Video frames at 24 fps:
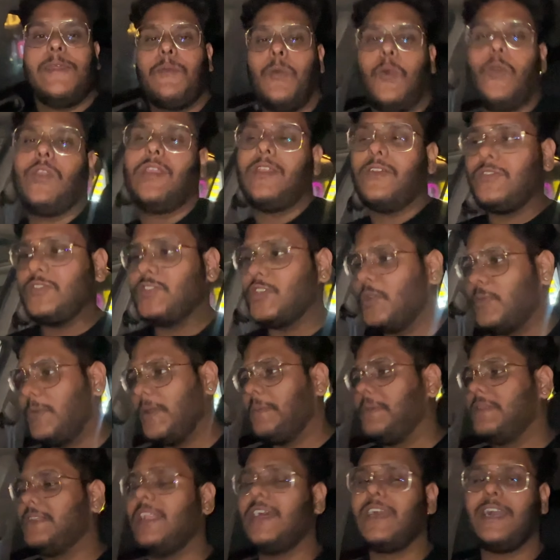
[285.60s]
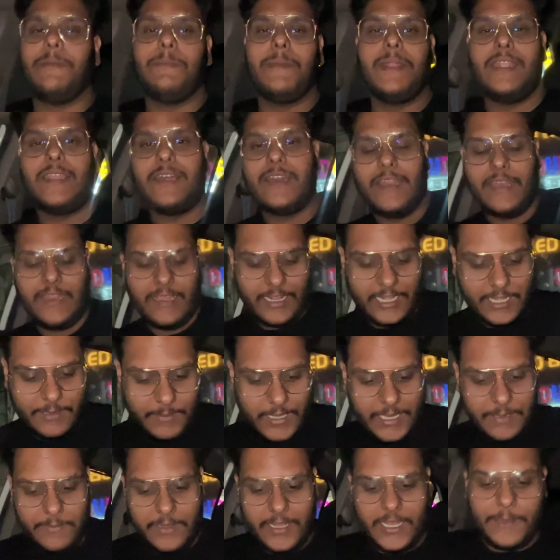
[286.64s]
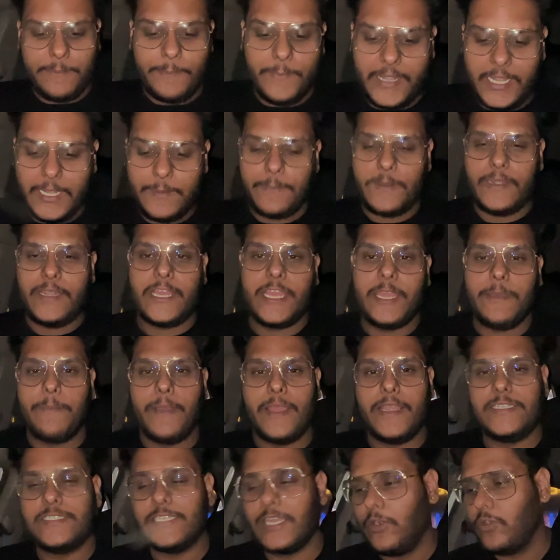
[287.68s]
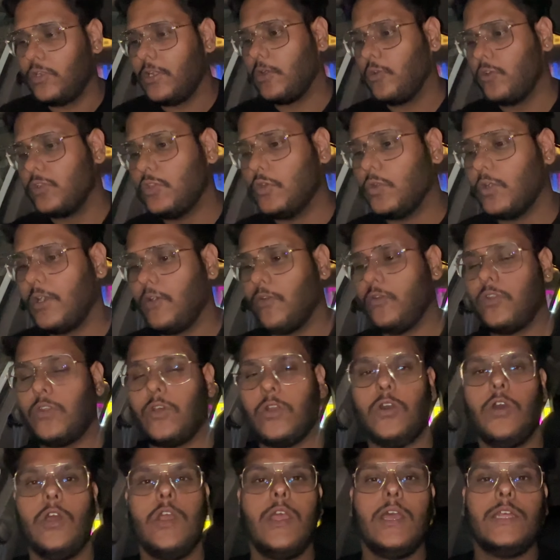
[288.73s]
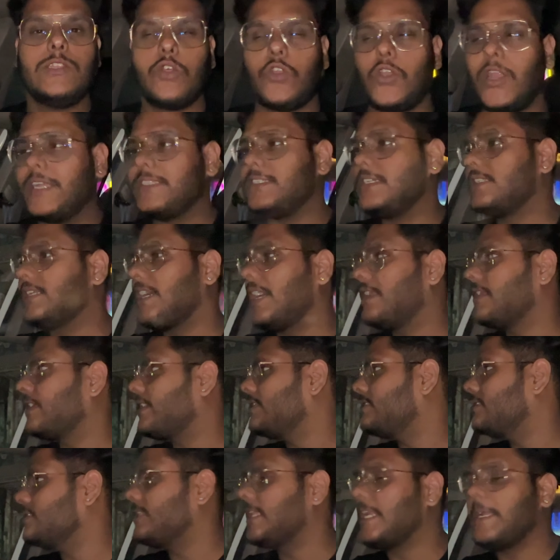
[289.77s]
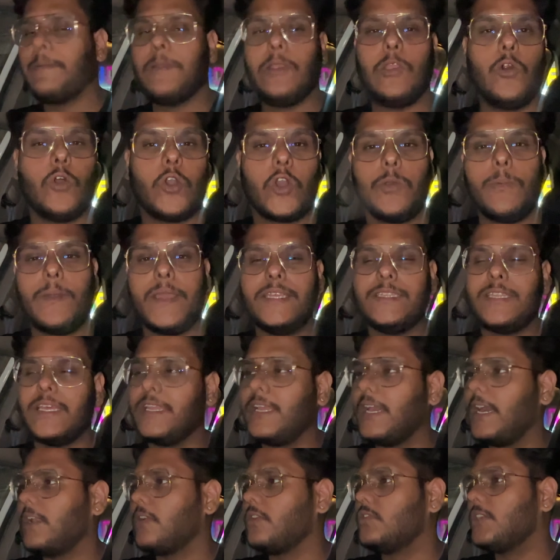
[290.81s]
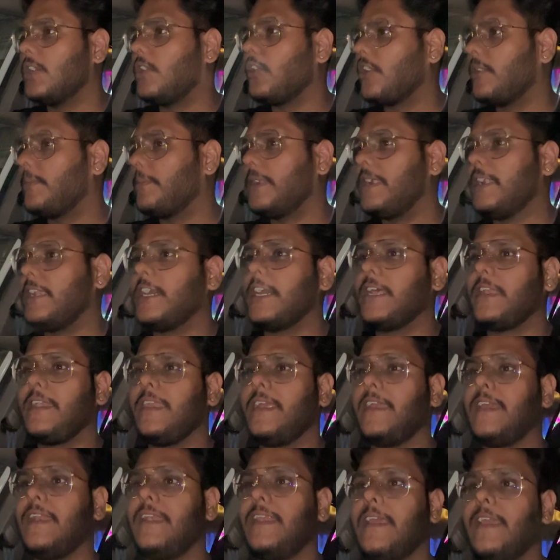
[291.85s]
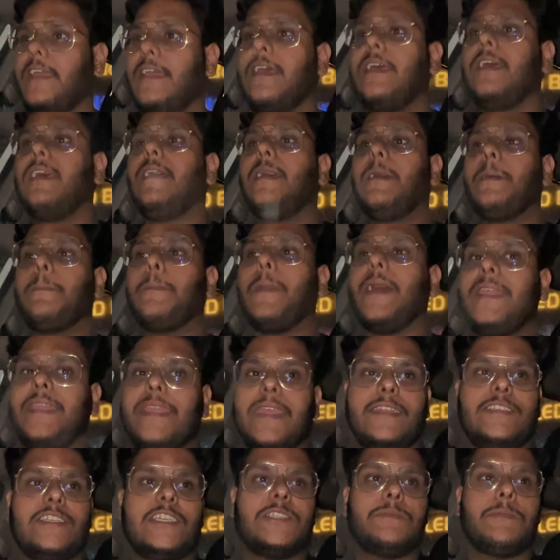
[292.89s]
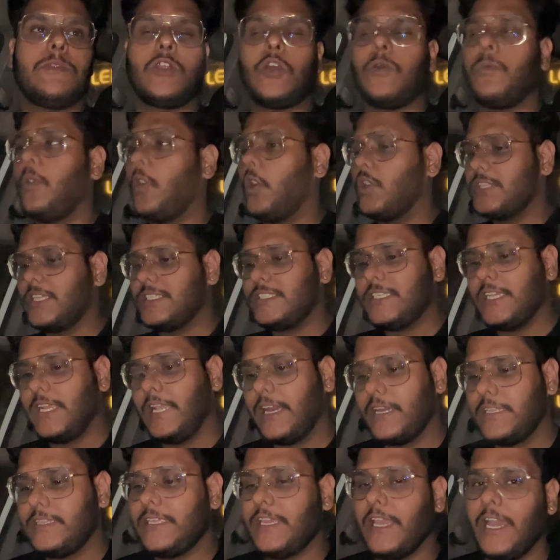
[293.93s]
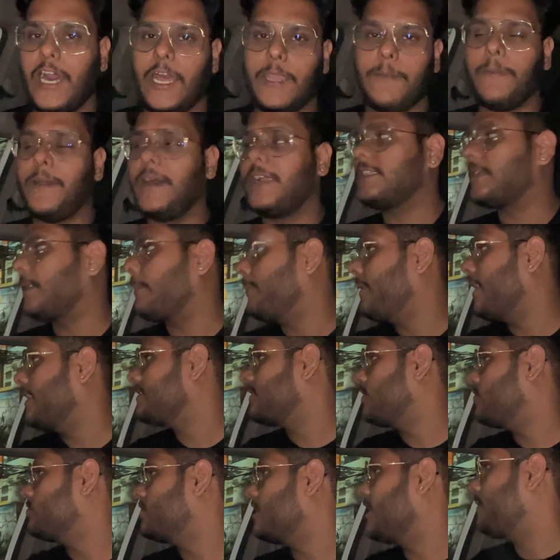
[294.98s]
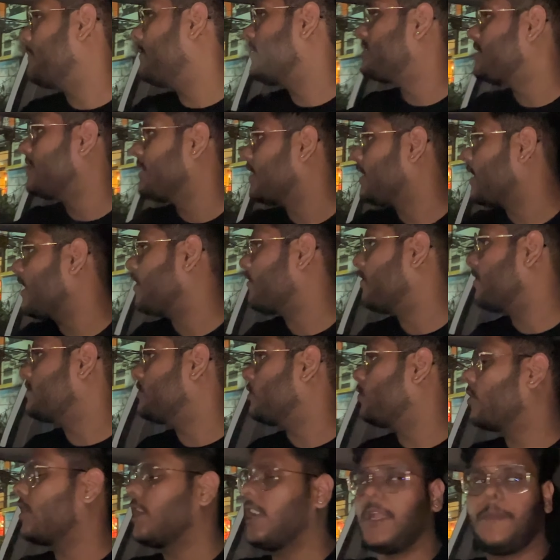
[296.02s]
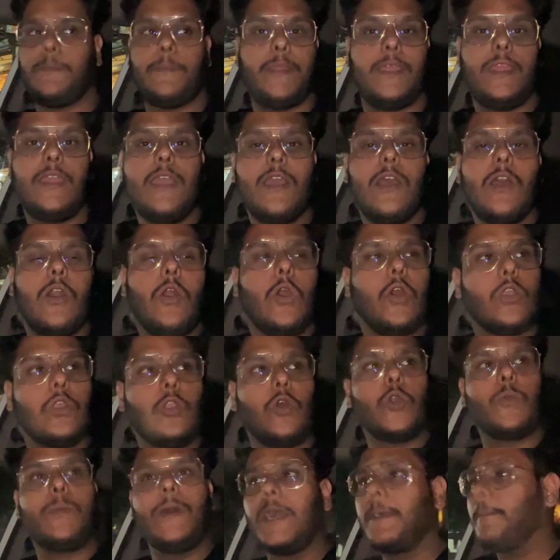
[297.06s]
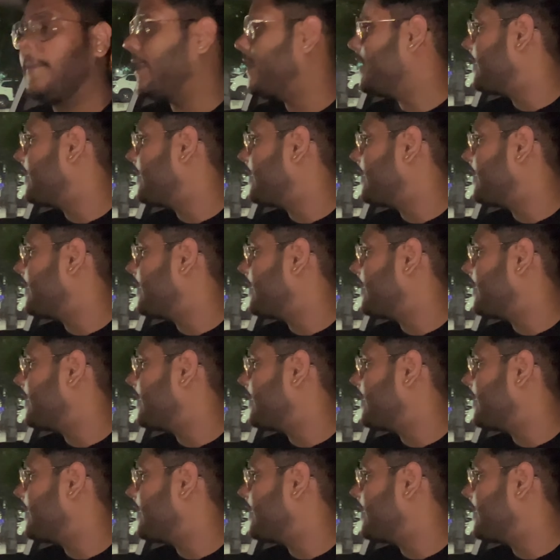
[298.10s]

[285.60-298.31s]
बोल रहा हूँ जो भी मतलब कमेंट करेंगे ना भाई मैं कमेंट पढ़ के भाई शाउट आउट दूंगा उनको तो राजस्थान के जितने भी लोग हो भाई तैयार हो जाओ कमेंट करने के लिए भाई ये चीज मेरे को बहुत अच्छी लगती है हर बार जब भी ऐसा होता है ना मैं स्टिकर लगवाता हूँ कार पे और लोग भाई